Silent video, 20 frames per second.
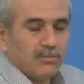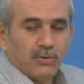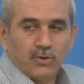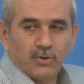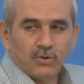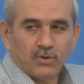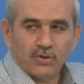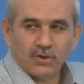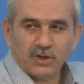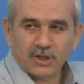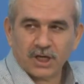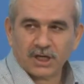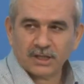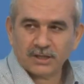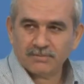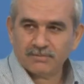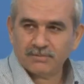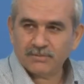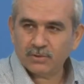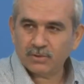Bu üçüncü
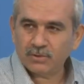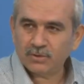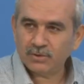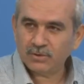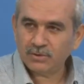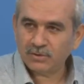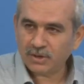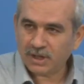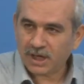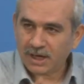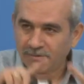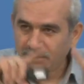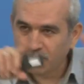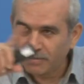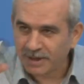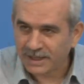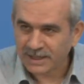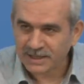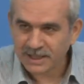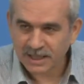adım.
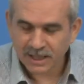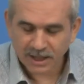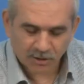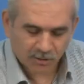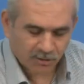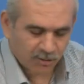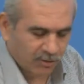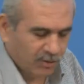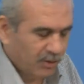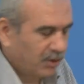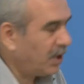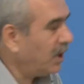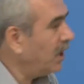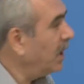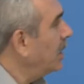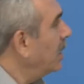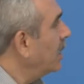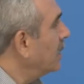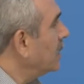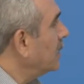Kavramanız gerekiyor.
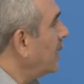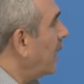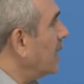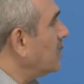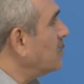Daha